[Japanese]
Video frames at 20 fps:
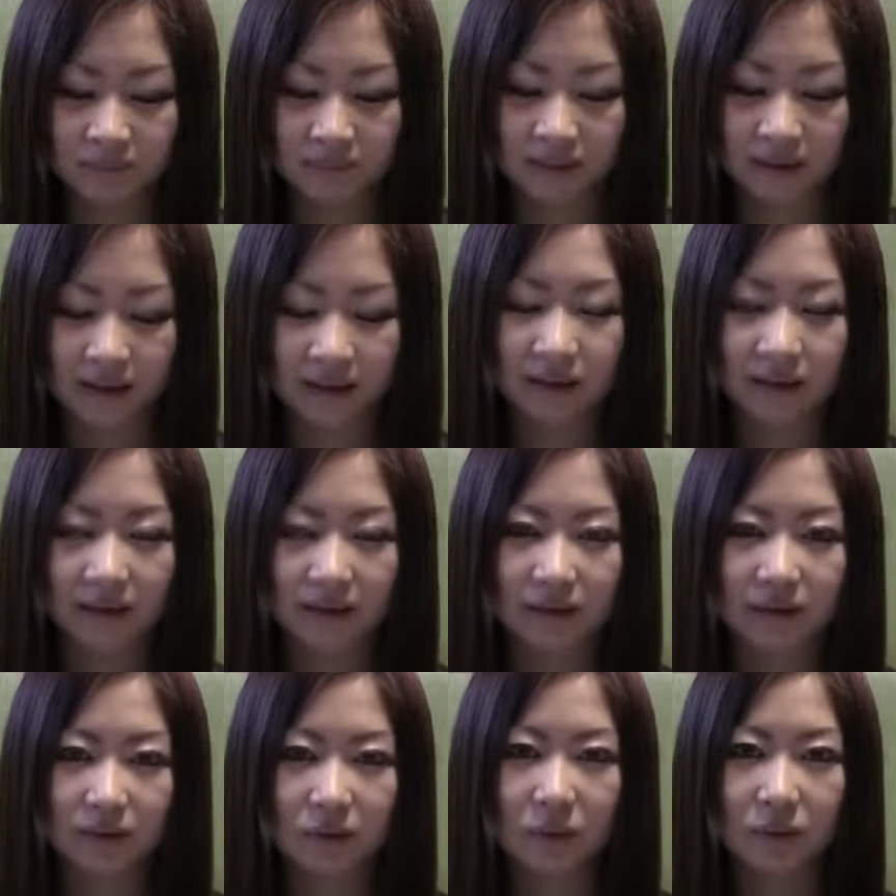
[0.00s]
で
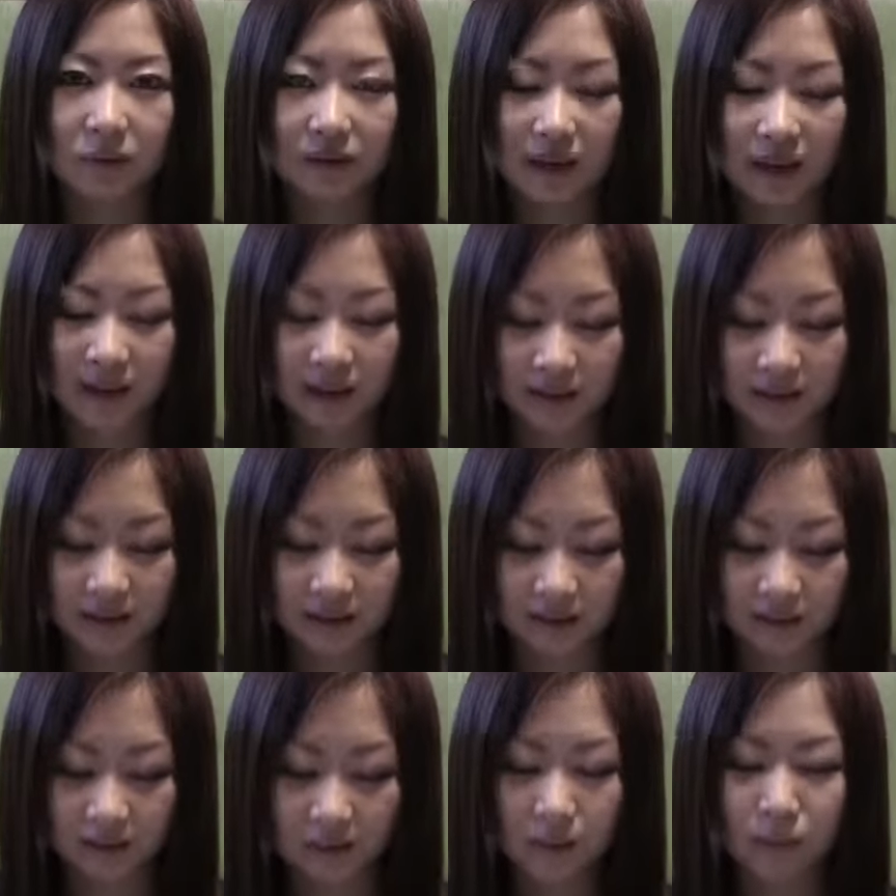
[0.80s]
そこで、
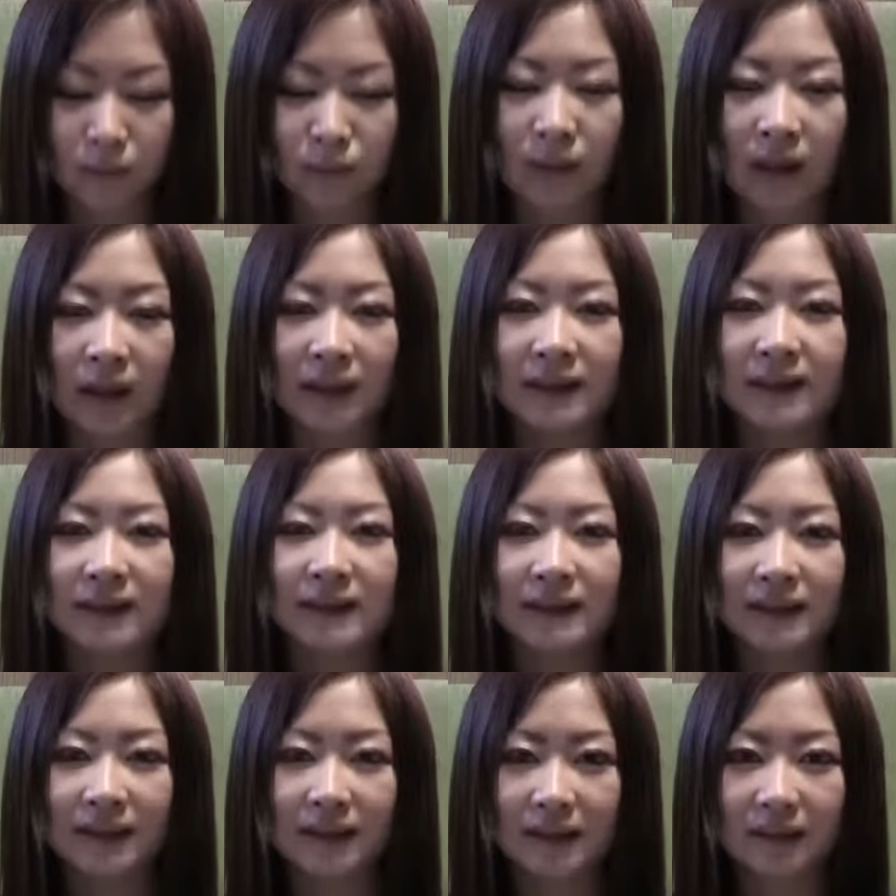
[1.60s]
えー、午後の8
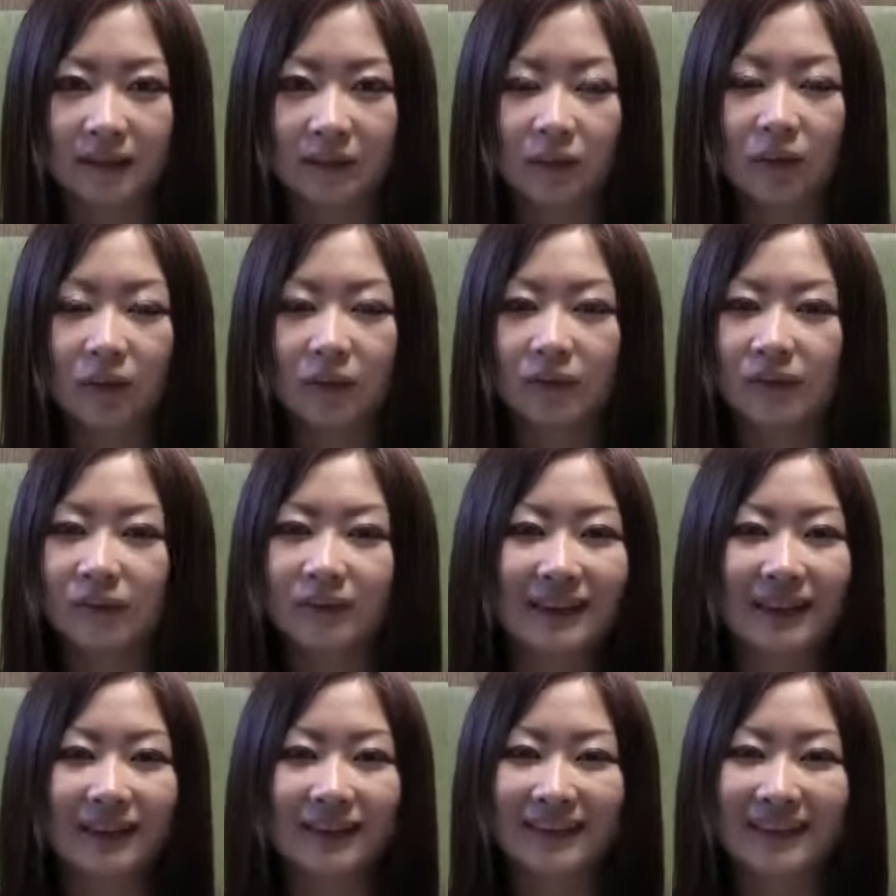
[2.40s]
時午後のお
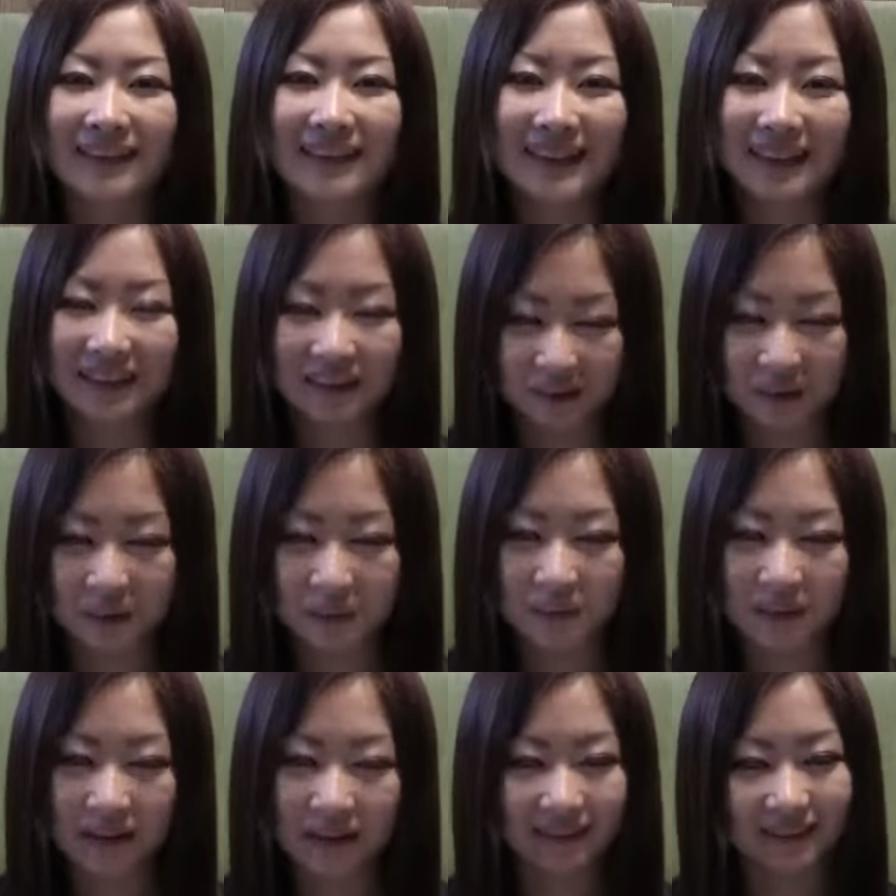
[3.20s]
茶をねそう
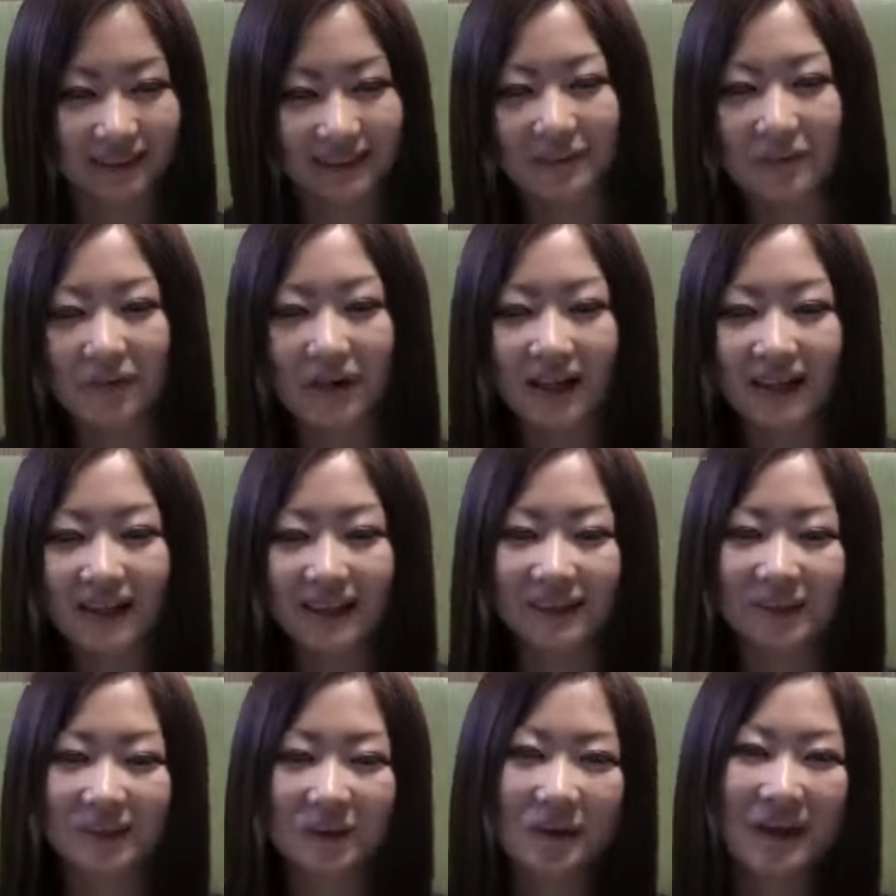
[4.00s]
まあいいわ
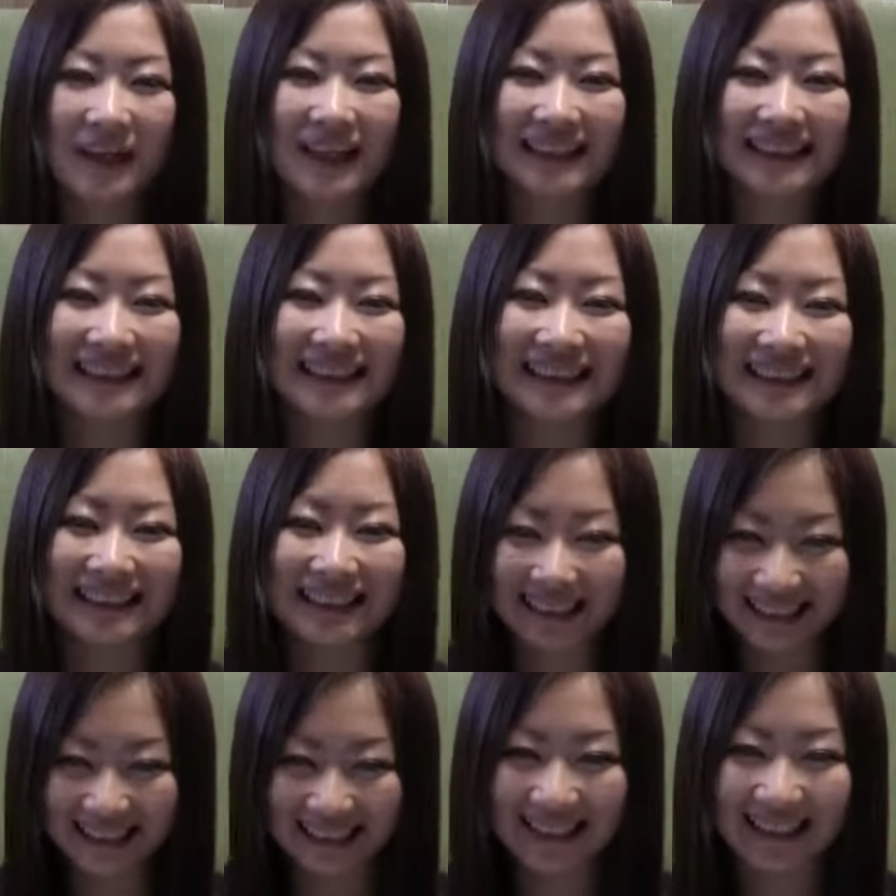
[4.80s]
午後8時
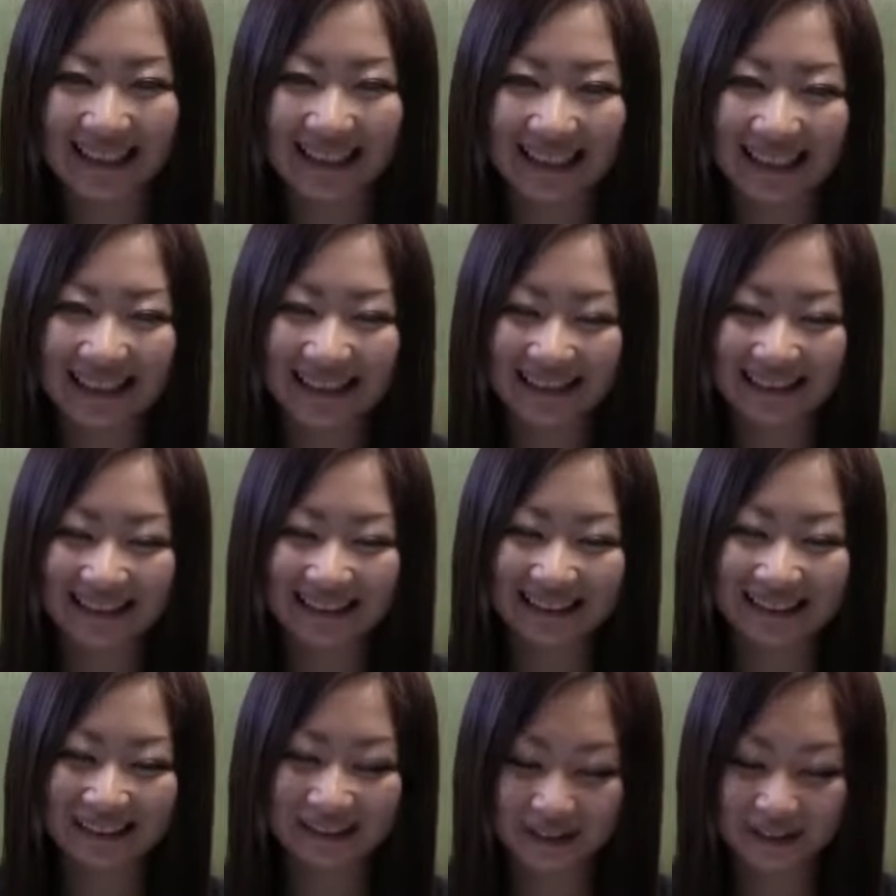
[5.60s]
から
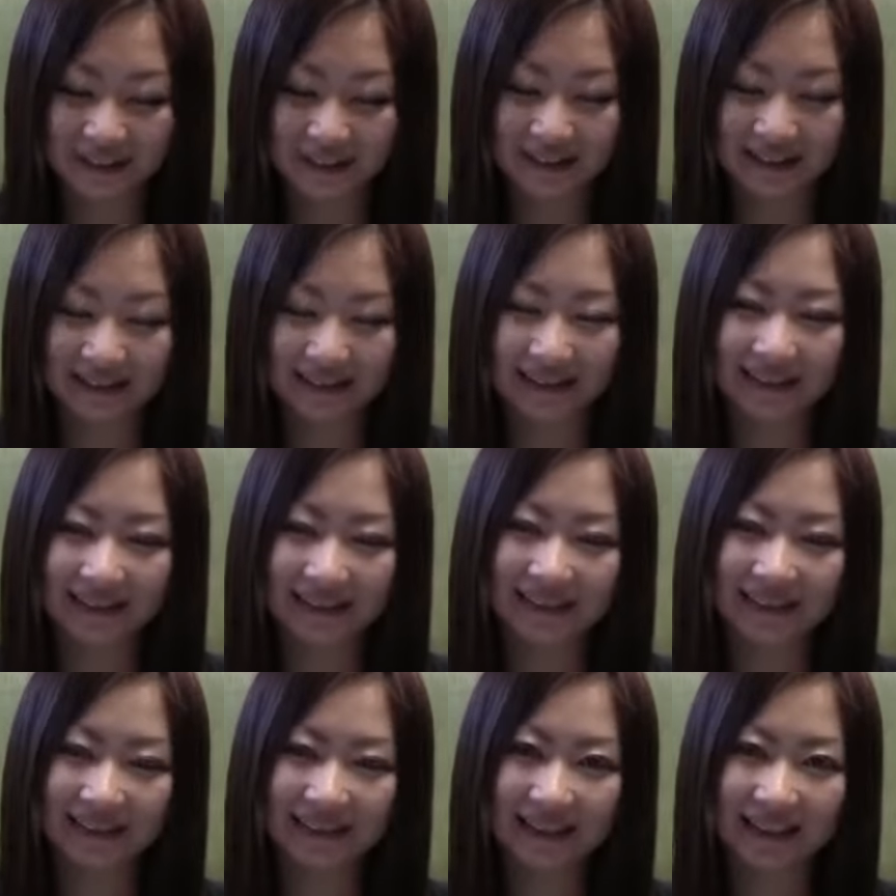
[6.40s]
鈴木
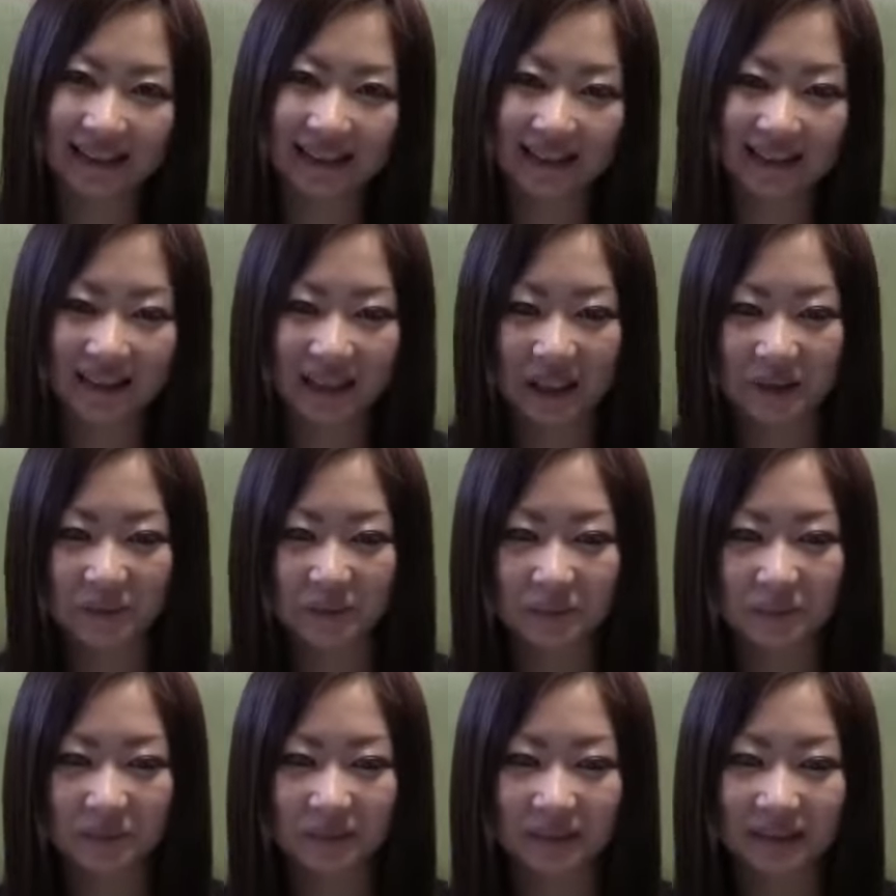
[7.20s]
ゆいちゃんの
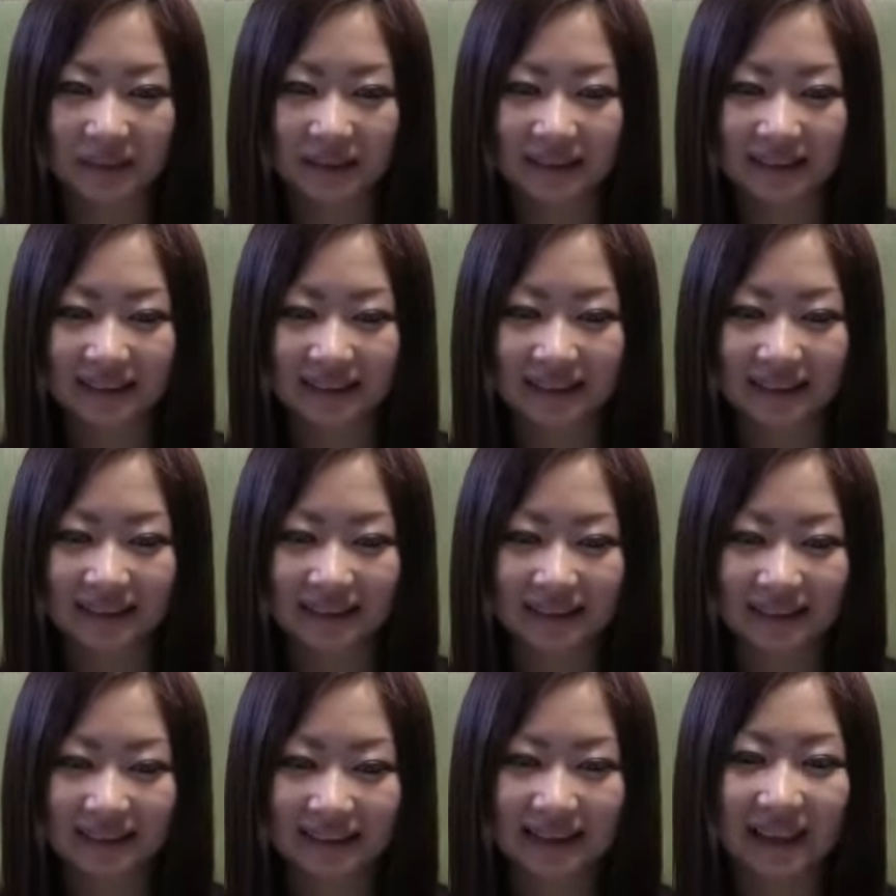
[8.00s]
ライブを
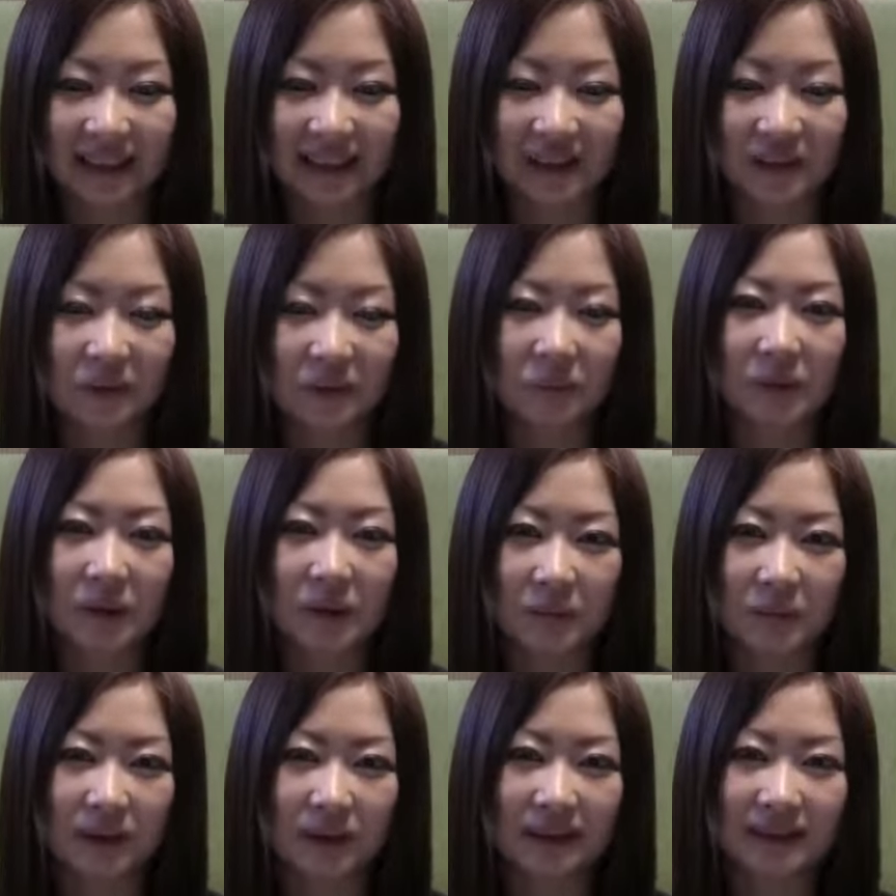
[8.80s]
したいと思
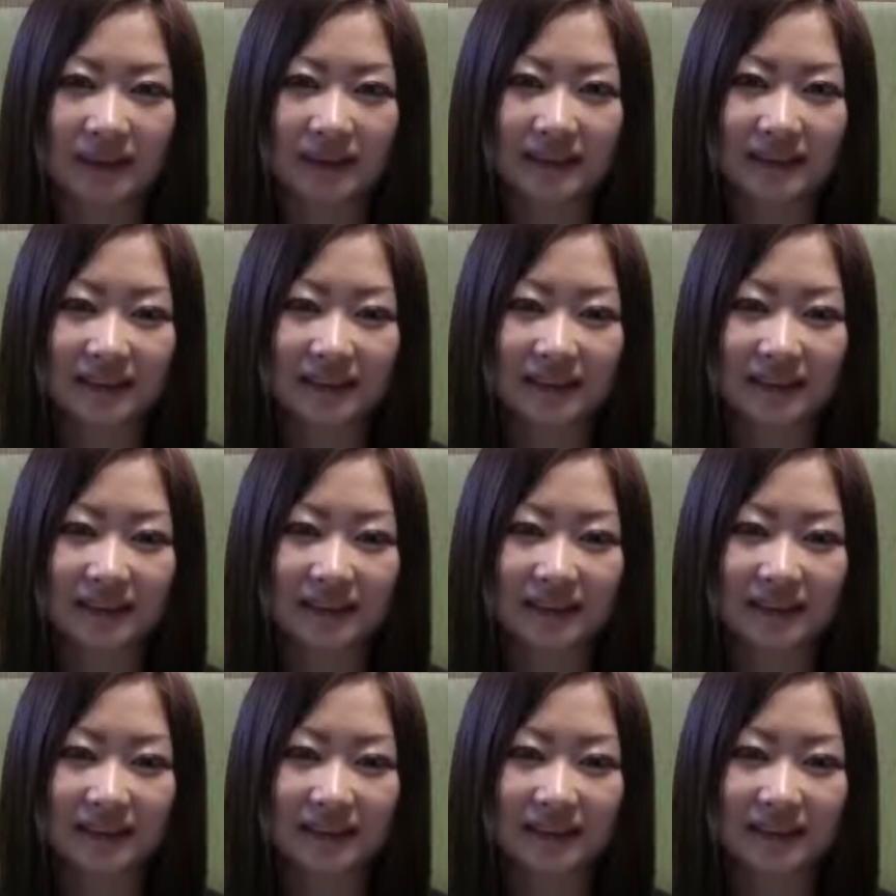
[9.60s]
います